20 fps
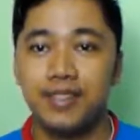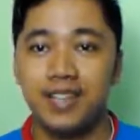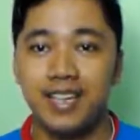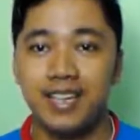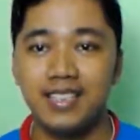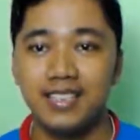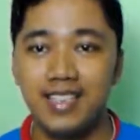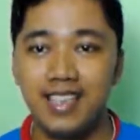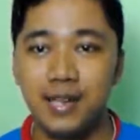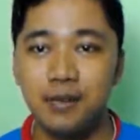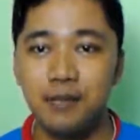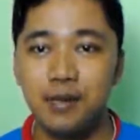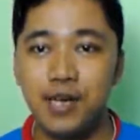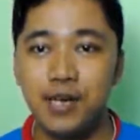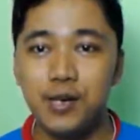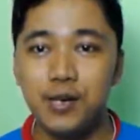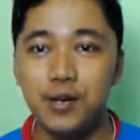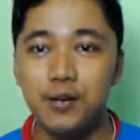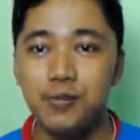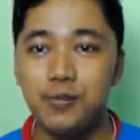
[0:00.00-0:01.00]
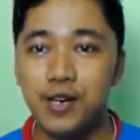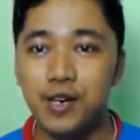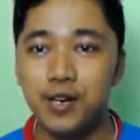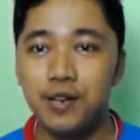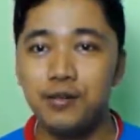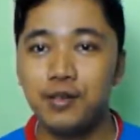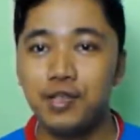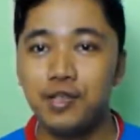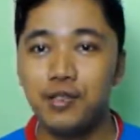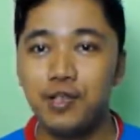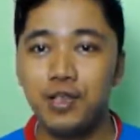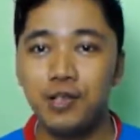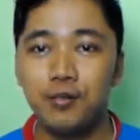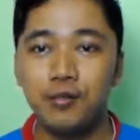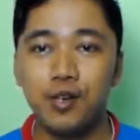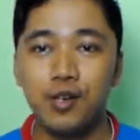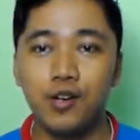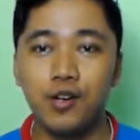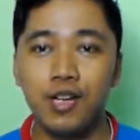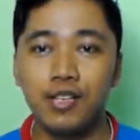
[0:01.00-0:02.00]
Assalamualaikum warahmatullahi
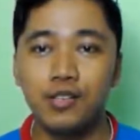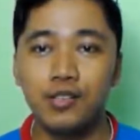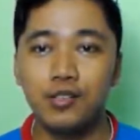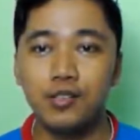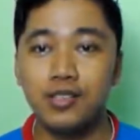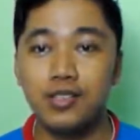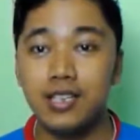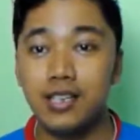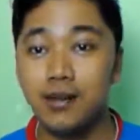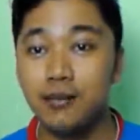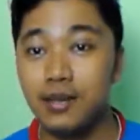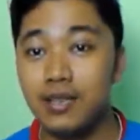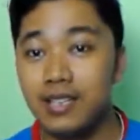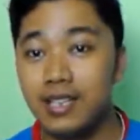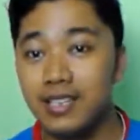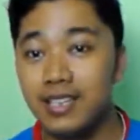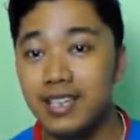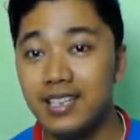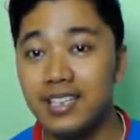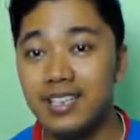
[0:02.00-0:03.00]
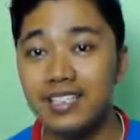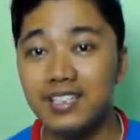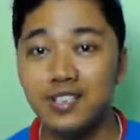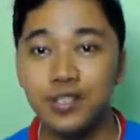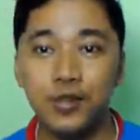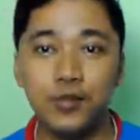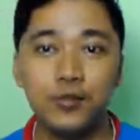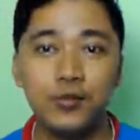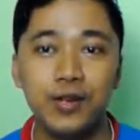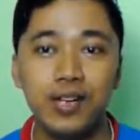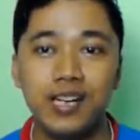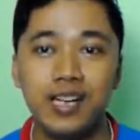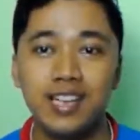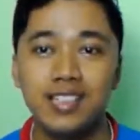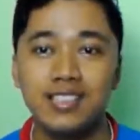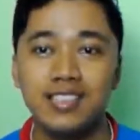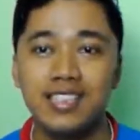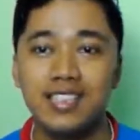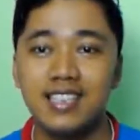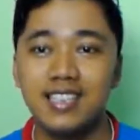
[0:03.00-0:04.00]
wabarakatuh Selamat datang di Sofan
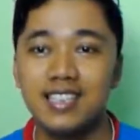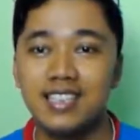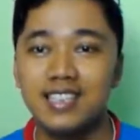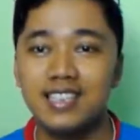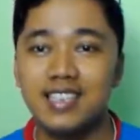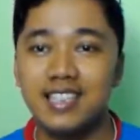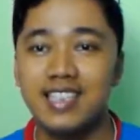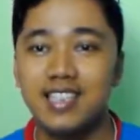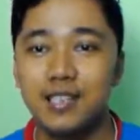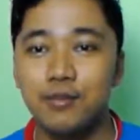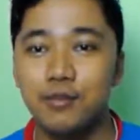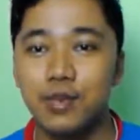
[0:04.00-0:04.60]
Khan Channel Channel